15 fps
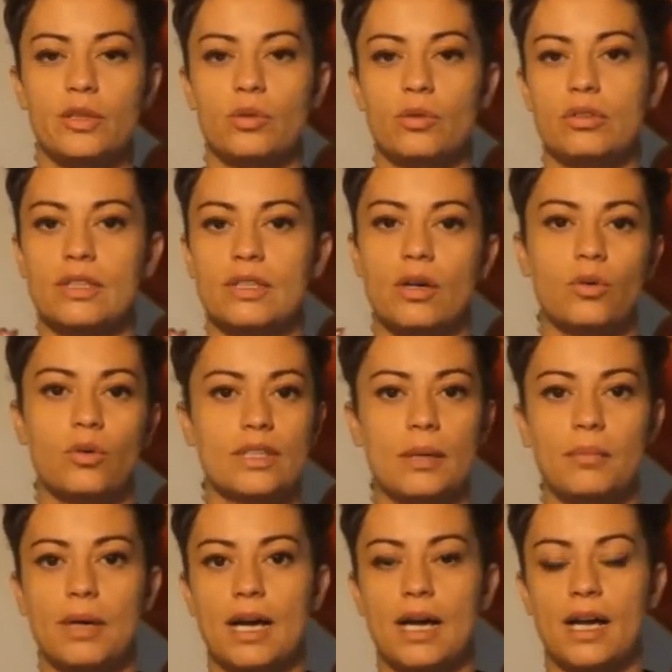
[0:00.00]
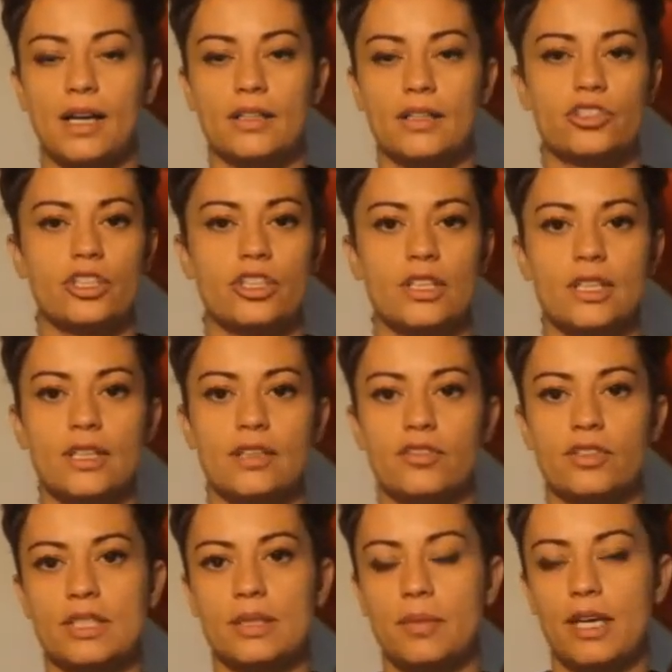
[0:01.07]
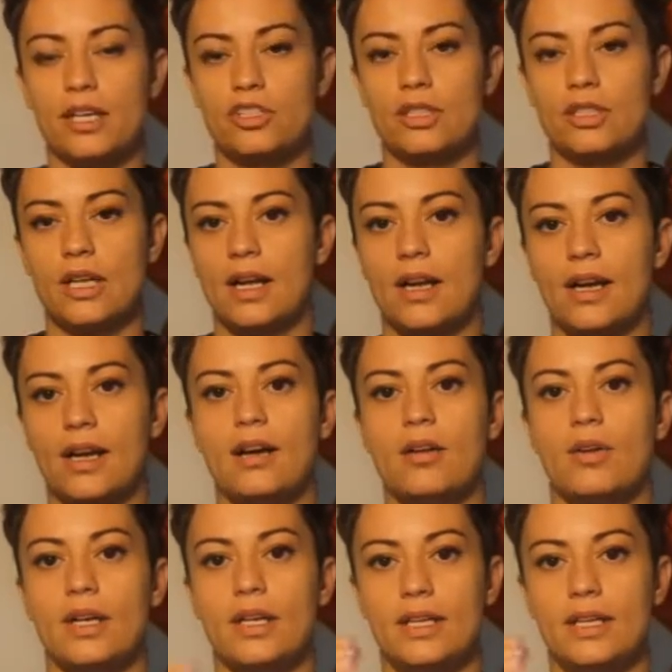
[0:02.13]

ou quando a onda bate e você mexe na água,